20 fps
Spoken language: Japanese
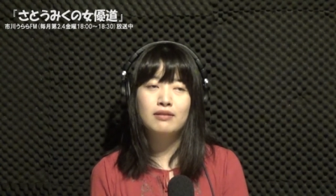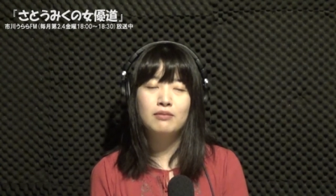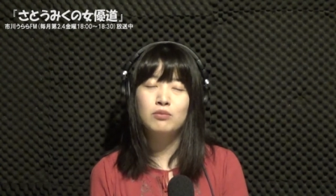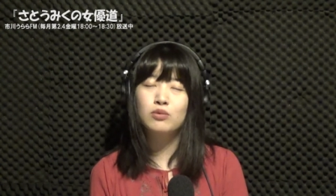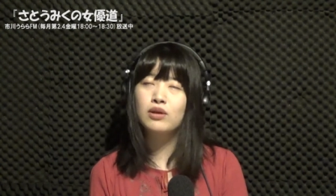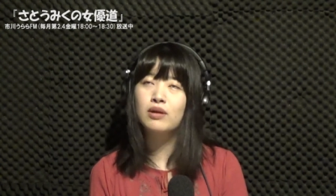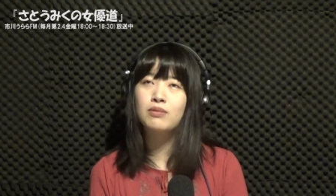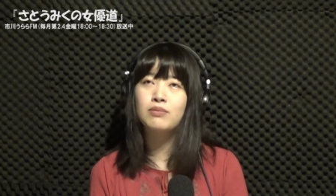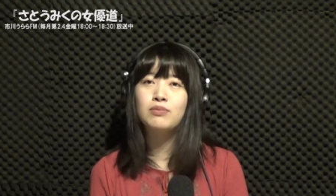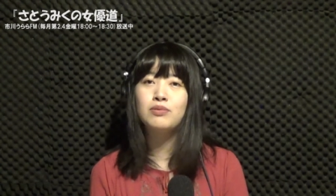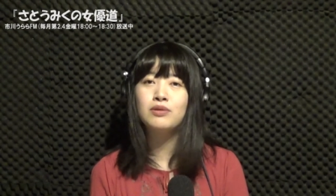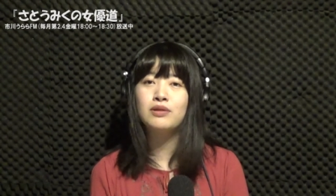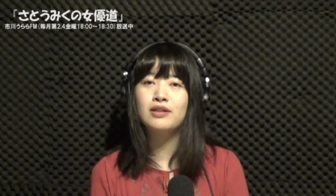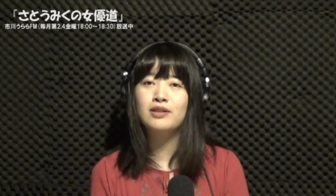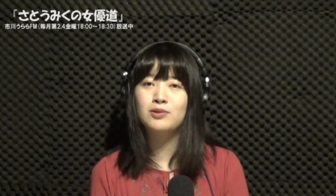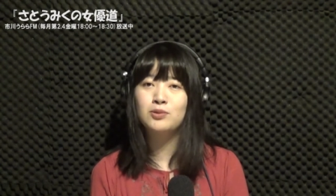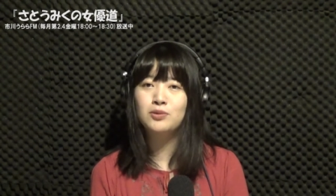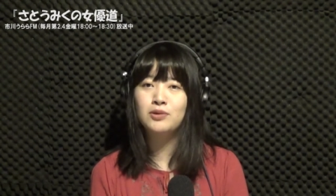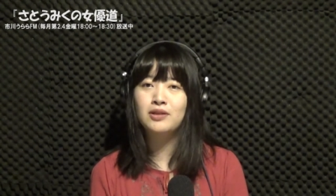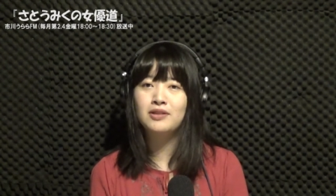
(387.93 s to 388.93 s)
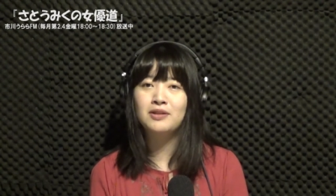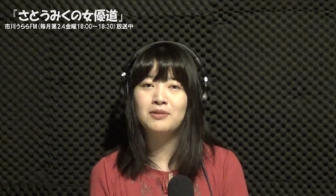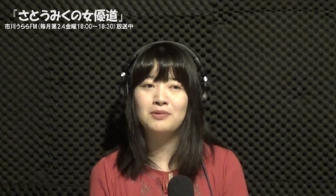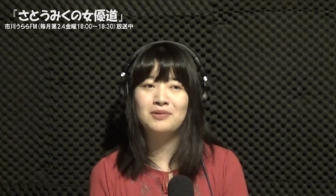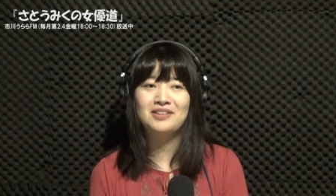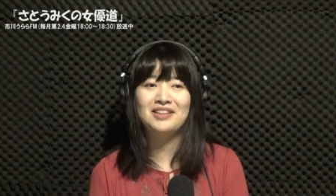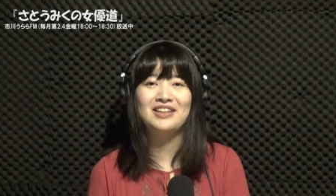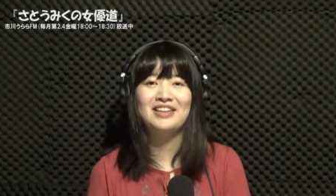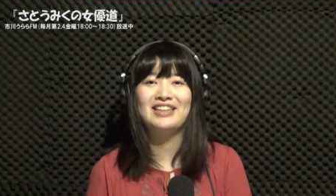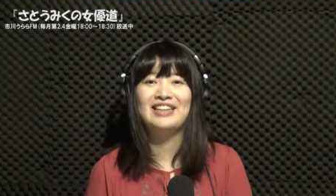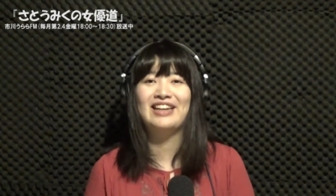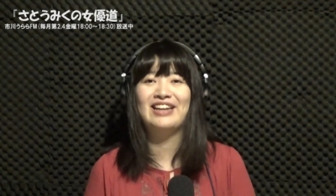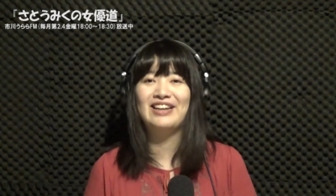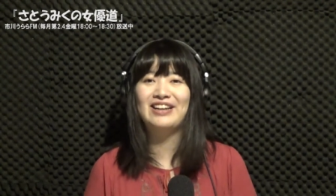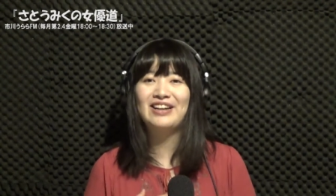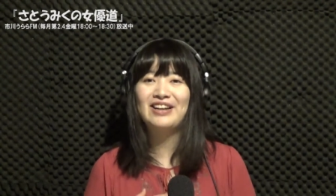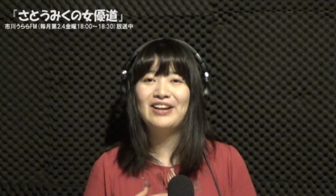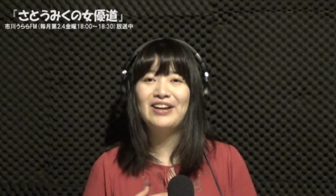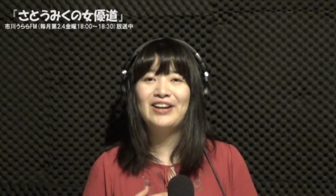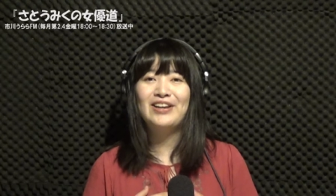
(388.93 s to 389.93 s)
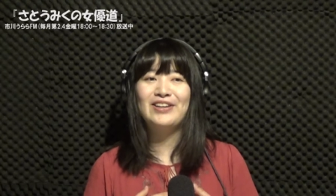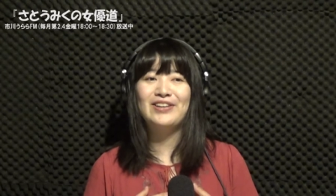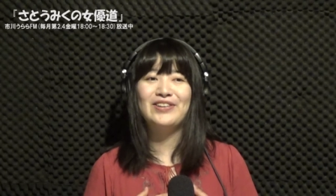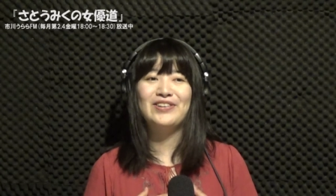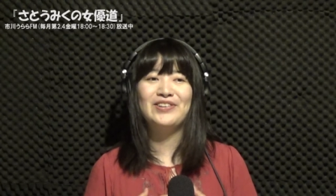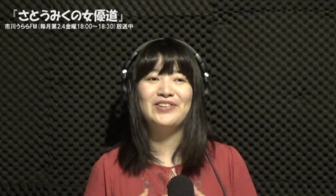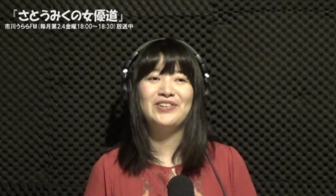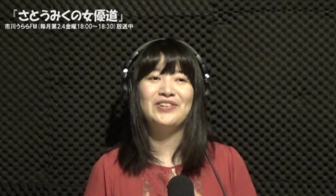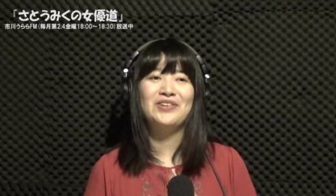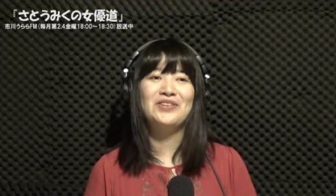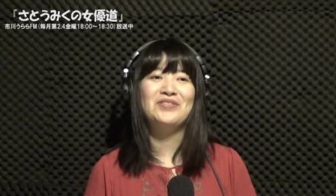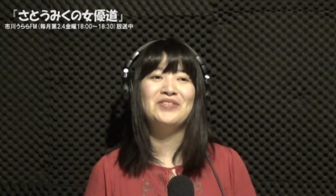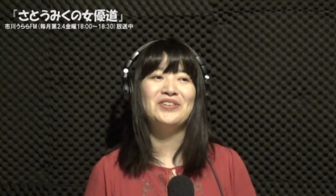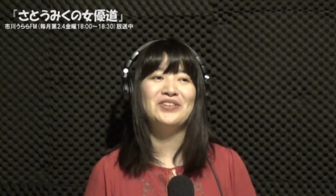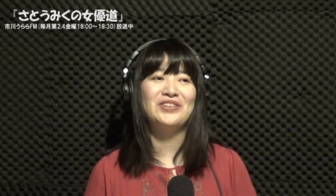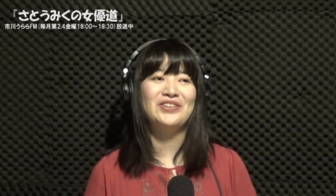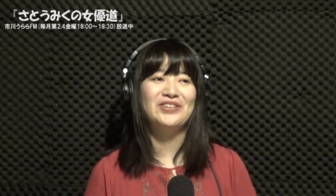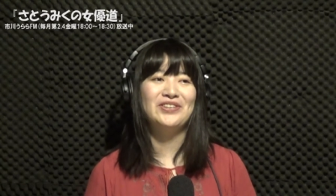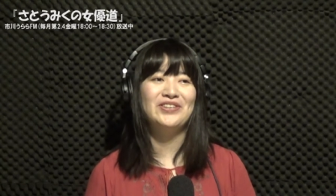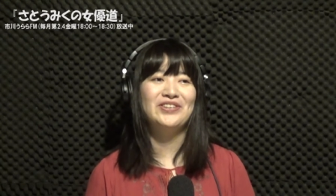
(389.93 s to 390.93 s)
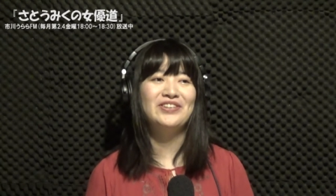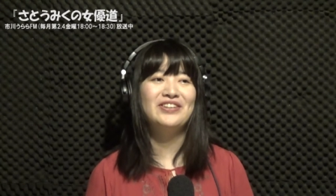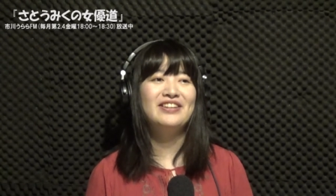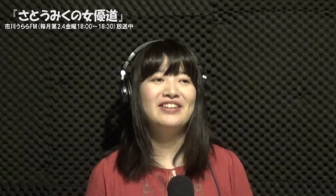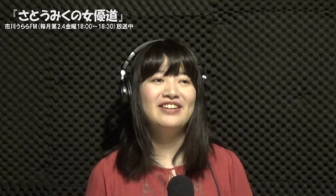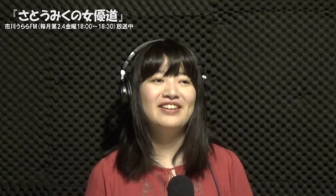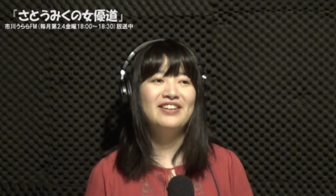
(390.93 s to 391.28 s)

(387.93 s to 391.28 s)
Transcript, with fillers: うもう多分舞台上立ってるのかなっていうふうに思うと